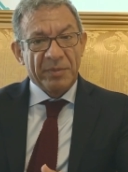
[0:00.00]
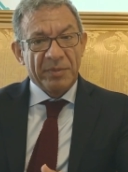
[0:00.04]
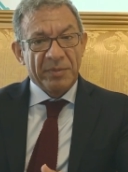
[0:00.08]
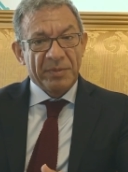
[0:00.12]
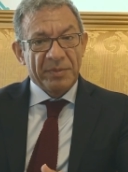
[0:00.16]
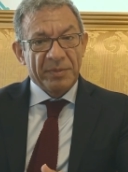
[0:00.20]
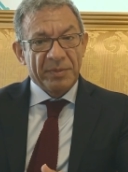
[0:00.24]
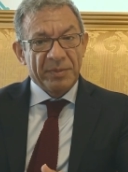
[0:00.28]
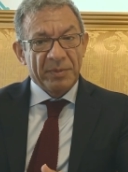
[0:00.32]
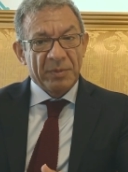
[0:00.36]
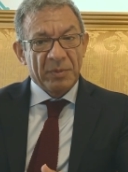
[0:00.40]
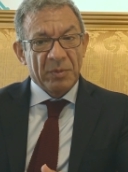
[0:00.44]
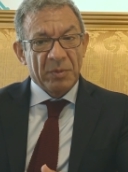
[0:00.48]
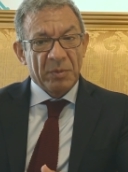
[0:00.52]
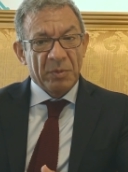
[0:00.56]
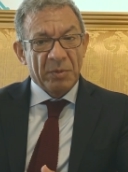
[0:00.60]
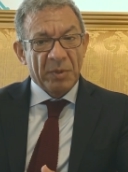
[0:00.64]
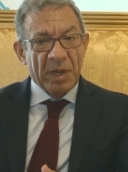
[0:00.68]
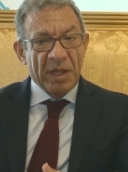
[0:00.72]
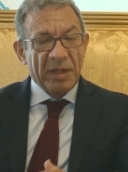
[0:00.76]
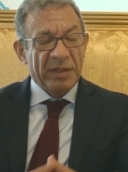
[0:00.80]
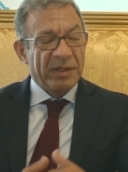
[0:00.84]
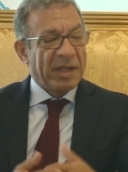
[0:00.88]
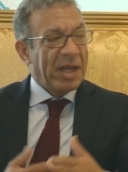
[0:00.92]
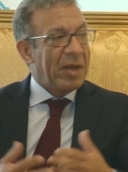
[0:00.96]
نظرا
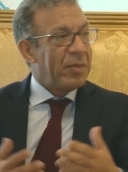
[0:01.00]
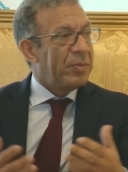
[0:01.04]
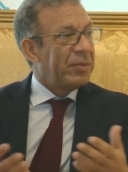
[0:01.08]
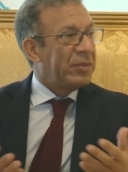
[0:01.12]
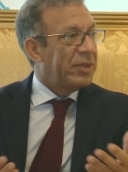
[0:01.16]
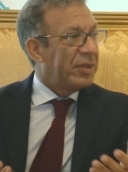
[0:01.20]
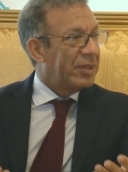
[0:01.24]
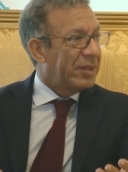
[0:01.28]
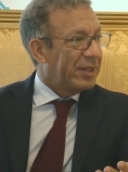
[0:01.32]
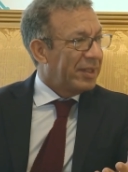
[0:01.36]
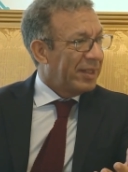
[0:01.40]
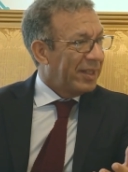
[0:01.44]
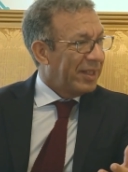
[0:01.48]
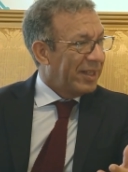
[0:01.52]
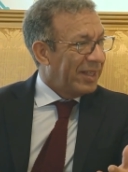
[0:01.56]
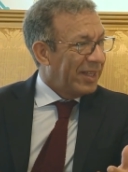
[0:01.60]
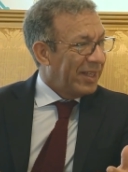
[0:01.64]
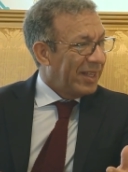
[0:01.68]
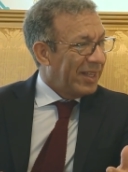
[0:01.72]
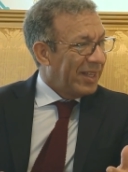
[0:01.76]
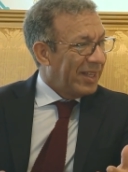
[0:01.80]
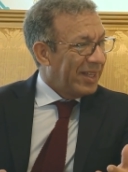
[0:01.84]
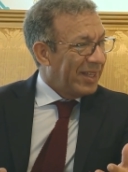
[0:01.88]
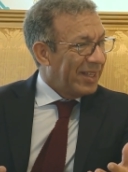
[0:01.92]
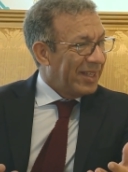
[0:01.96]
للدور
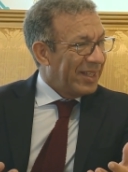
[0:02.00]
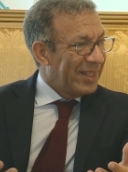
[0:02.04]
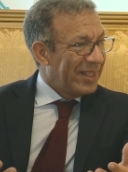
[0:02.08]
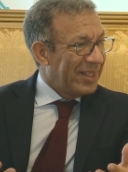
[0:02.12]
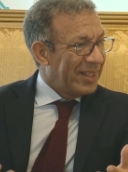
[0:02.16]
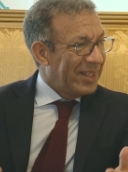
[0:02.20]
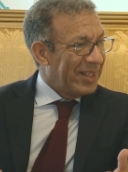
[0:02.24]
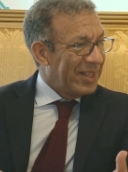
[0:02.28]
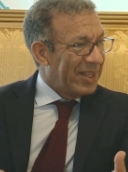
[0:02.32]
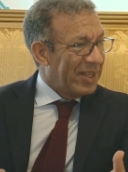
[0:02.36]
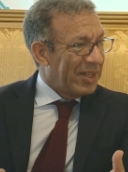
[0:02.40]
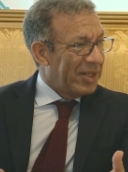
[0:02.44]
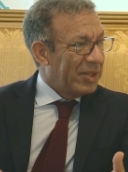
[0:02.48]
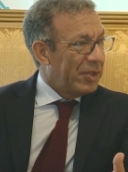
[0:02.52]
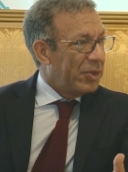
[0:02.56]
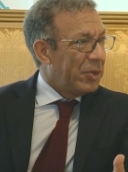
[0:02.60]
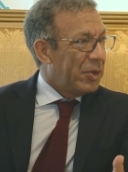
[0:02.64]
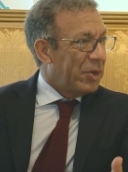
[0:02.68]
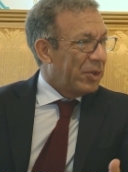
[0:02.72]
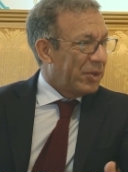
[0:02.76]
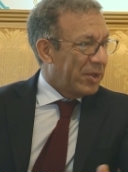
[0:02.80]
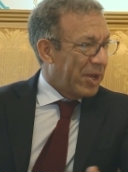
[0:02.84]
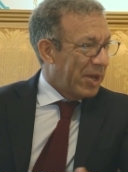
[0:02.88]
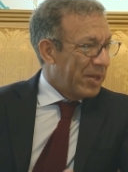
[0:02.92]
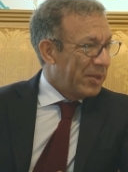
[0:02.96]
المهم الذي
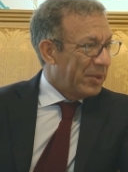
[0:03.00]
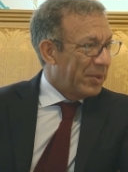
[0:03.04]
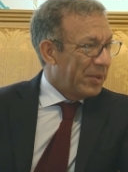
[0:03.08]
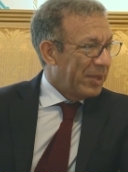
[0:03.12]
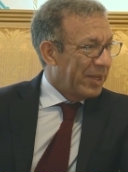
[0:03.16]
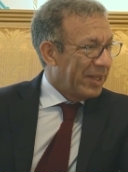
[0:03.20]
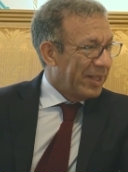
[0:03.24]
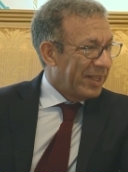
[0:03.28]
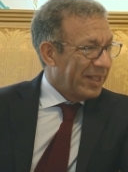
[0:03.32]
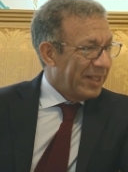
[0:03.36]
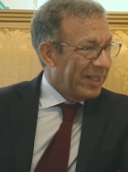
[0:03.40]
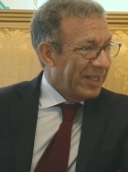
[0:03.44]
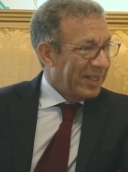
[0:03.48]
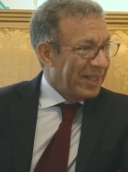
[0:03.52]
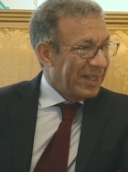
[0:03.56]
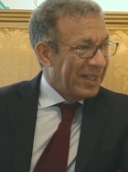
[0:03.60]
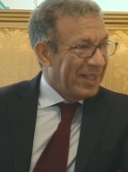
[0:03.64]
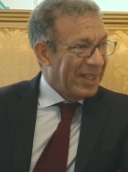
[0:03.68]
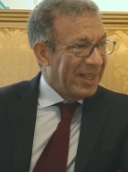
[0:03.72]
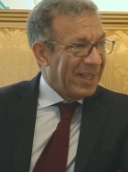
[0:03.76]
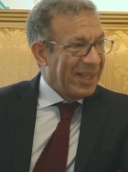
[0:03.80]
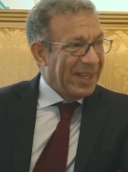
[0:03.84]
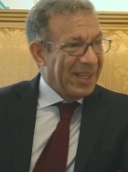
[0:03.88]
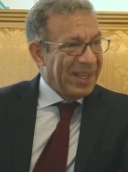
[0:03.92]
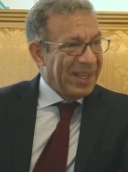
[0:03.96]
يطلع به المجلس